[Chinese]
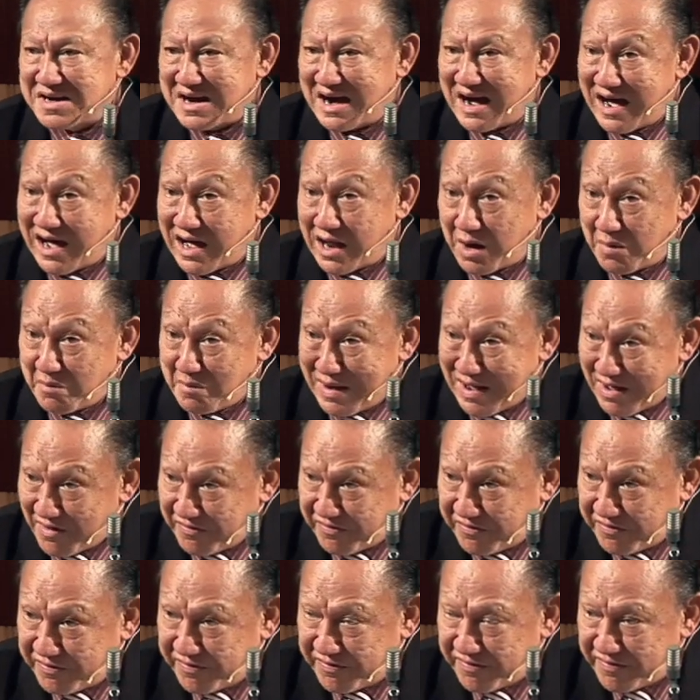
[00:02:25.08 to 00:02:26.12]
哈尔巴
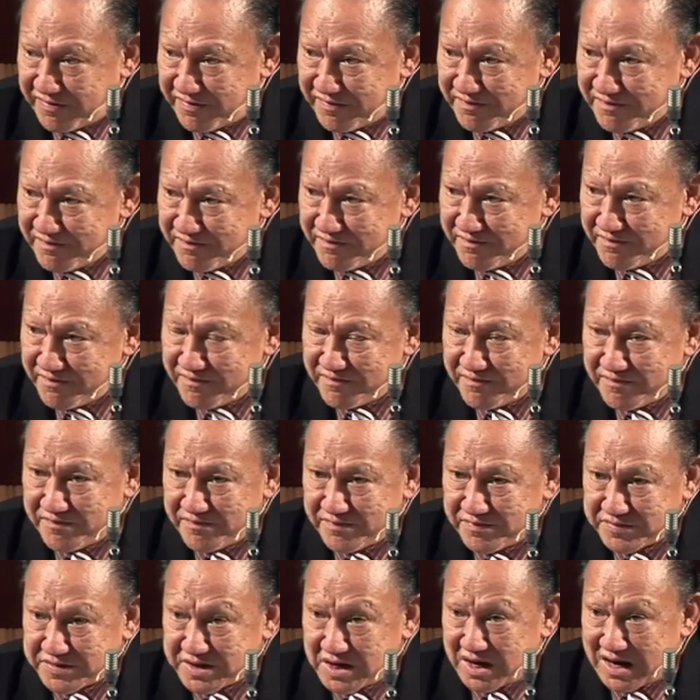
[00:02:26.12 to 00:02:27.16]
夫
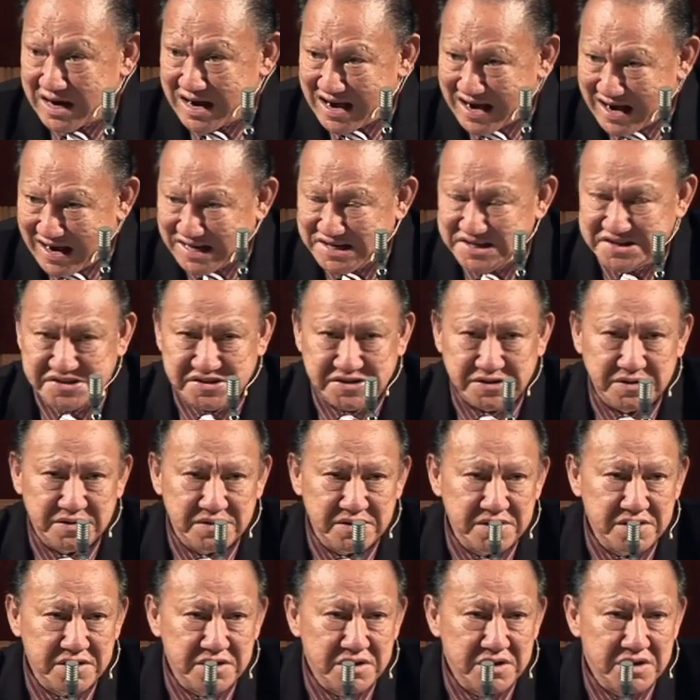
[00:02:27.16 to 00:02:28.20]
的孩子
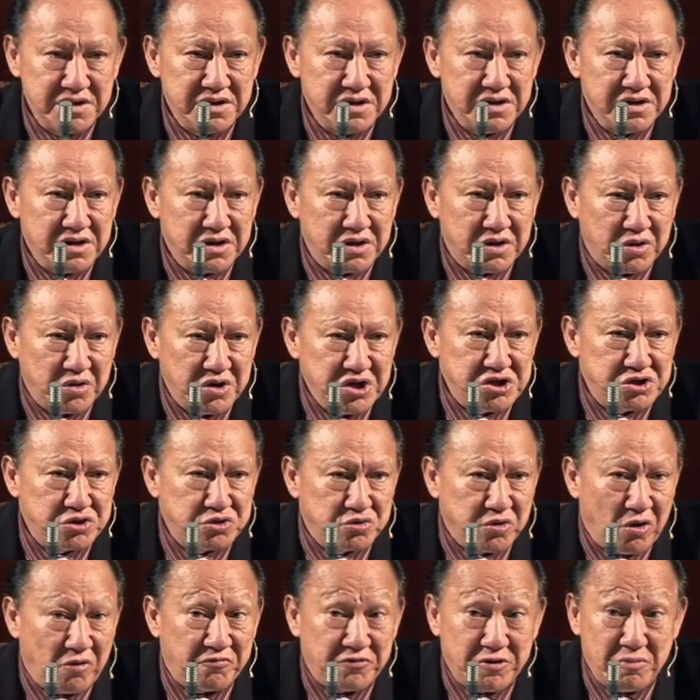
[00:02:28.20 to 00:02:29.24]

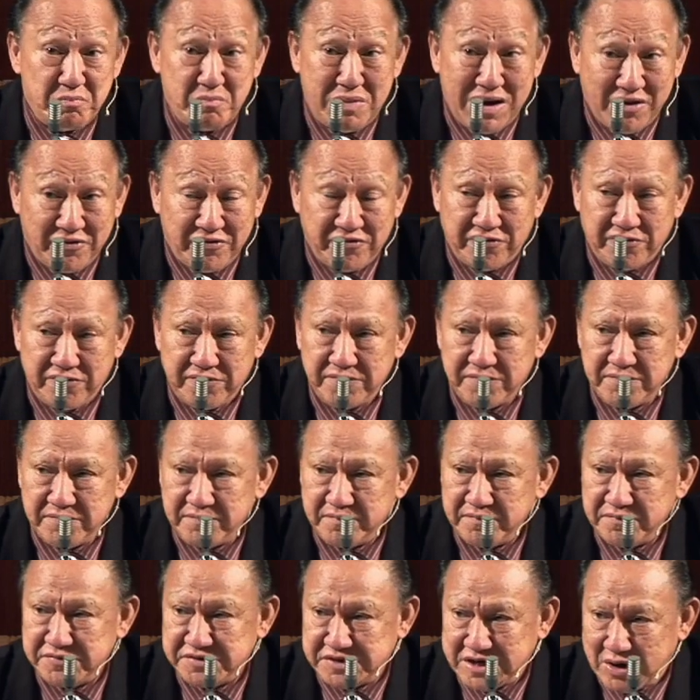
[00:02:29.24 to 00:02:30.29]
Christopher Bath
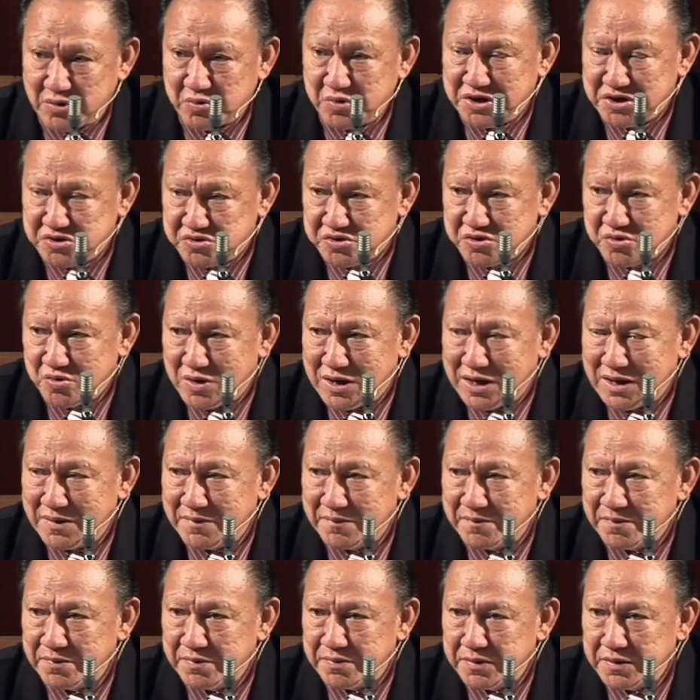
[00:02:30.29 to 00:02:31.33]
讲过一句话：
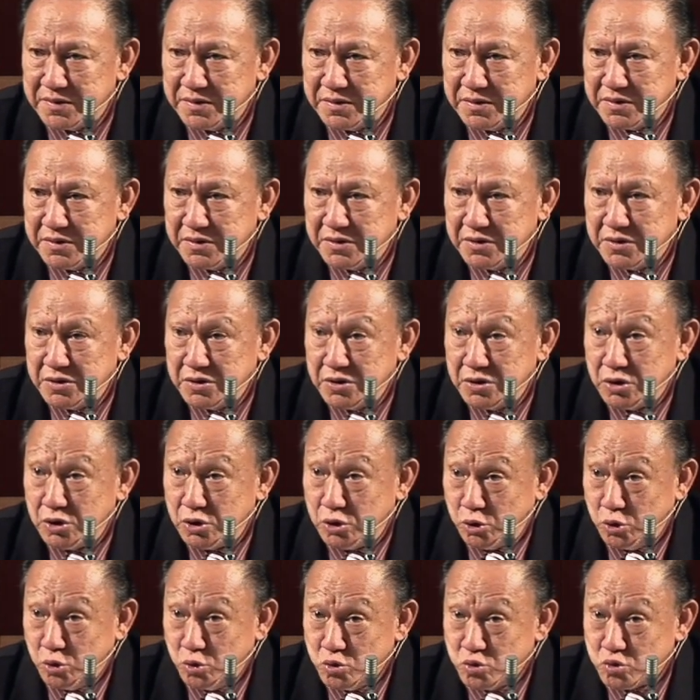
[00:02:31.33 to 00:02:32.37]

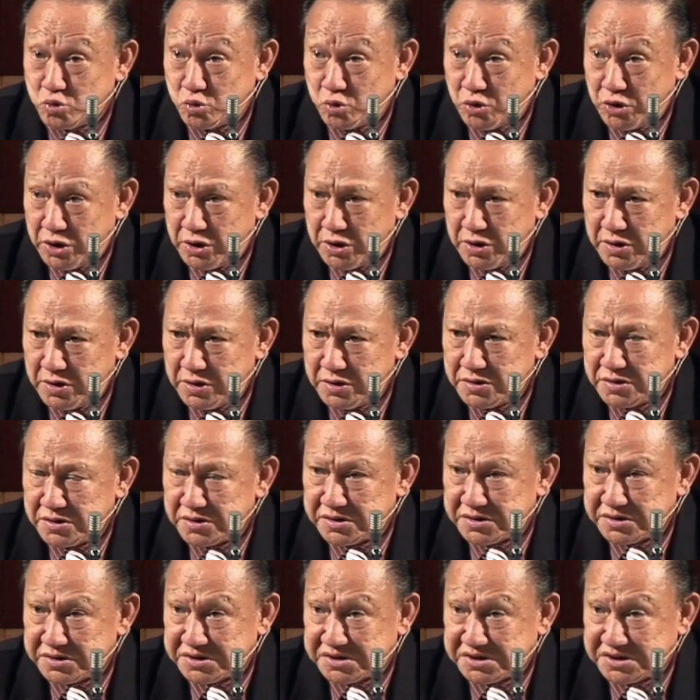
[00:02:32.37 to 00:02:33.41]
如果
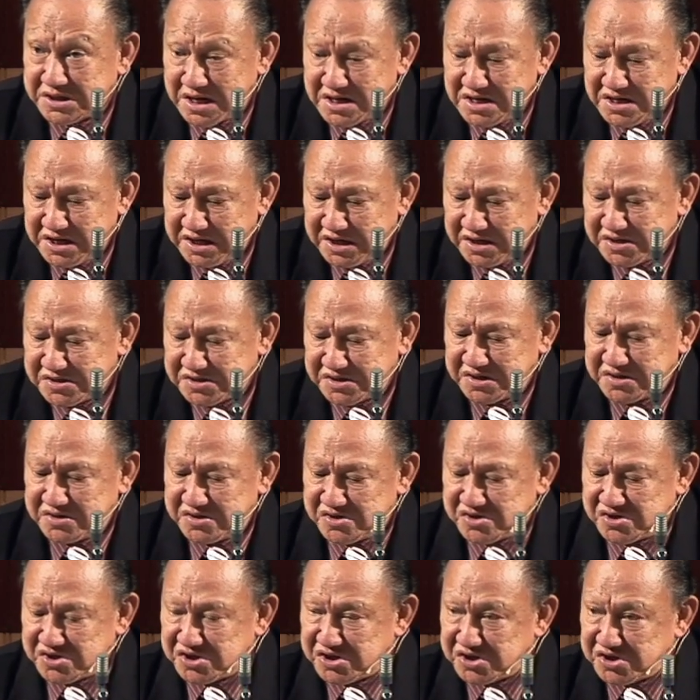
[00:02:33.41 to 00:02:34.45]
圣灵是
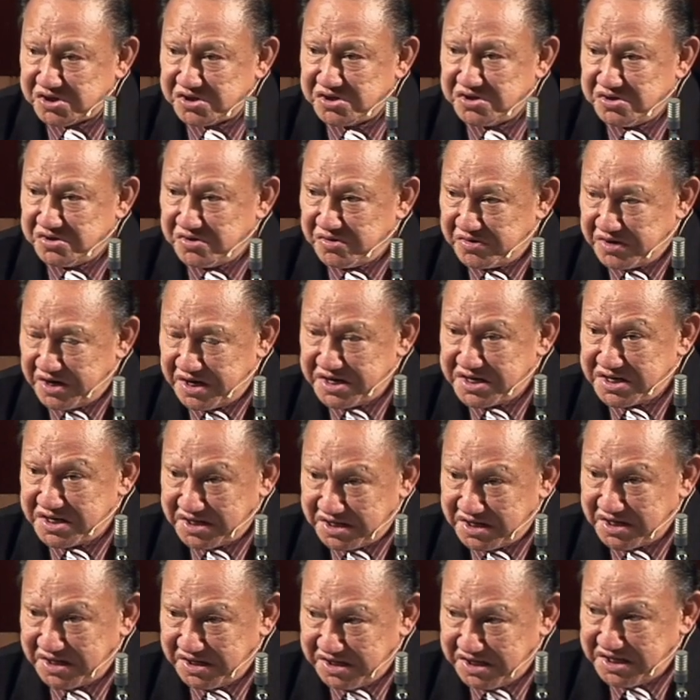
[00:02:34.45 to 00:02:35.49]
四人
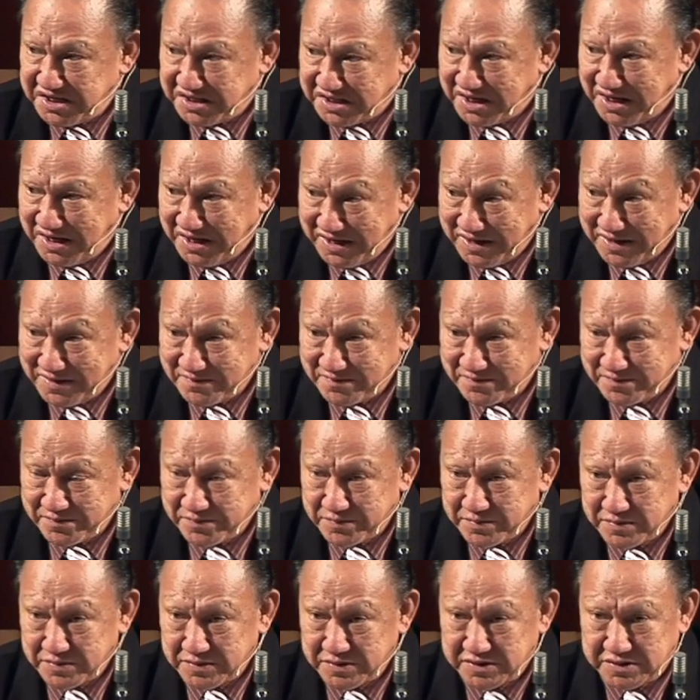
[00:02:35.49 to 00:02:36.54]
合一的灵，
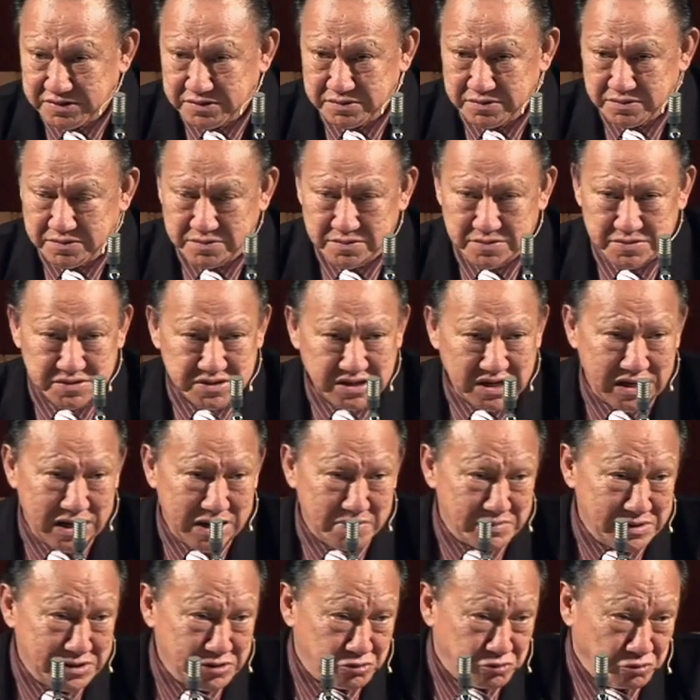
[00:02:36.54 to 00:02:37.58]
在哪
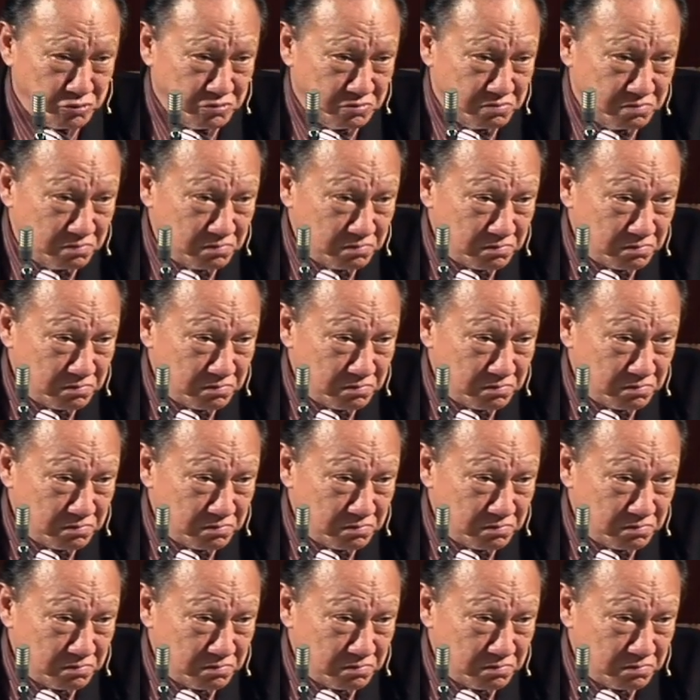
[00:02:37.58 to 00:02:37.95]
本书？